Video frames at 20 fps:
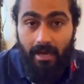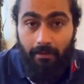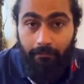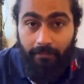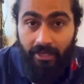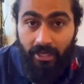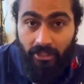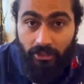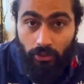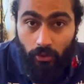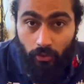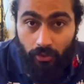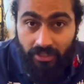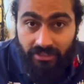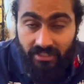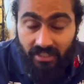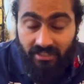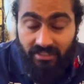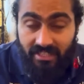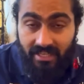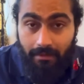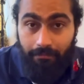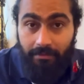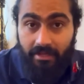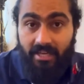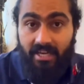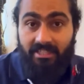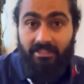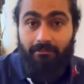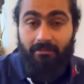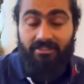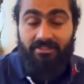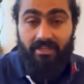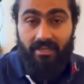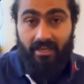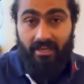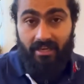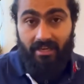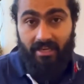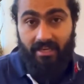आपकी अंदरूनी शक्ति आपकी आत्मा से
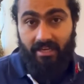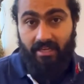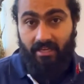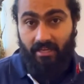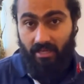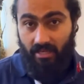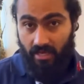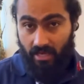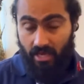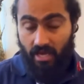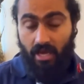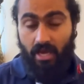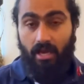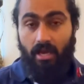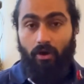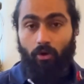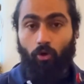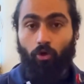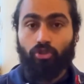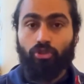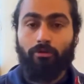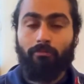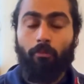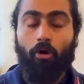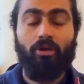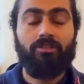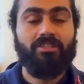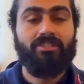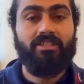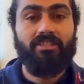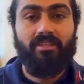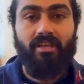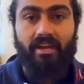निकल जाएगी ओशो बहुत अच्छी